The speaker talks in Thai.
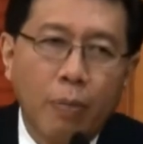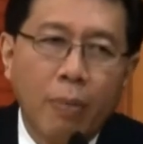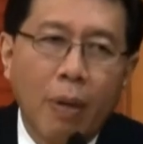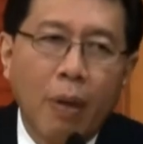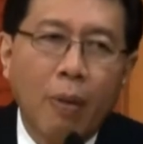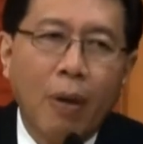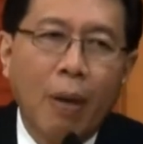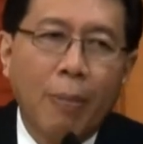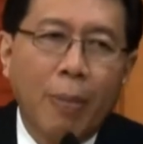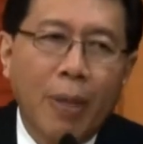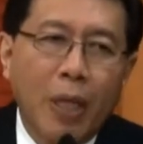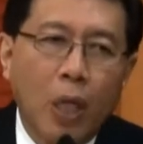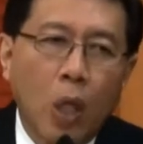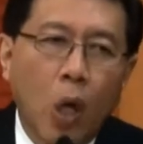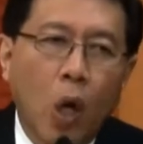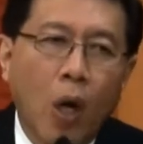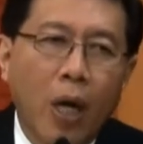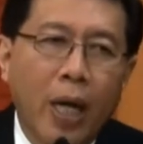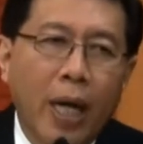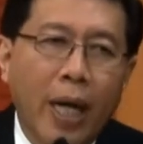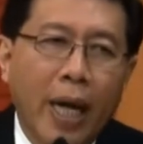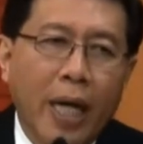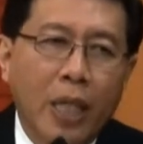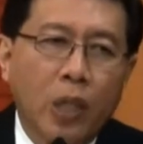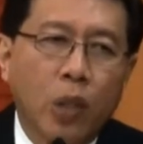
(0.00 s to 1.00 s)
ไม่ว่าเป็นของ
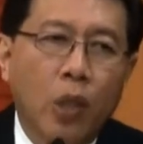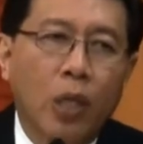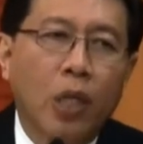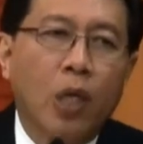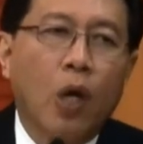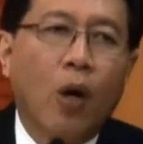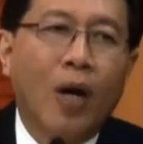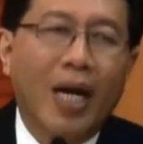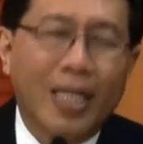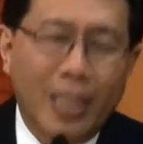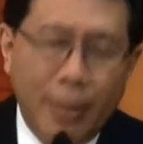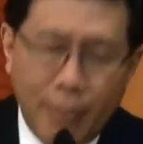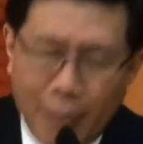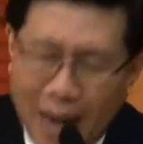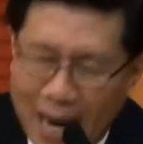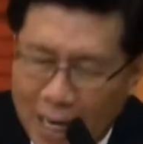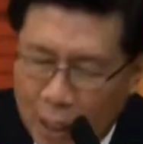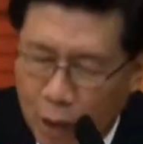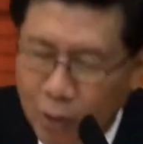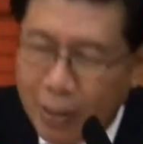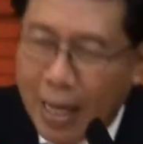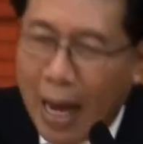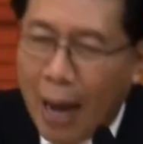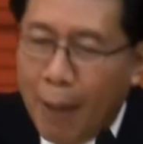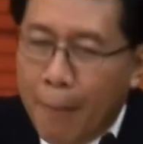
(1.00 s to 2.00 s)
เอกชนหรือของรัฐบาล
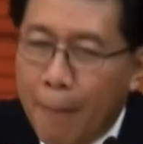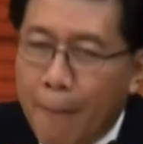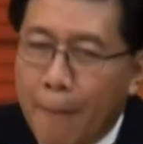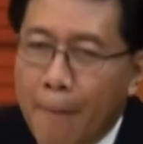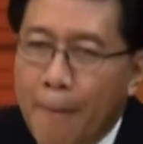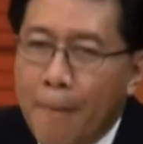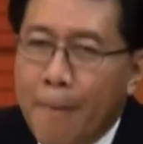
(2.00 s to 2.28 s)
ก็ตาม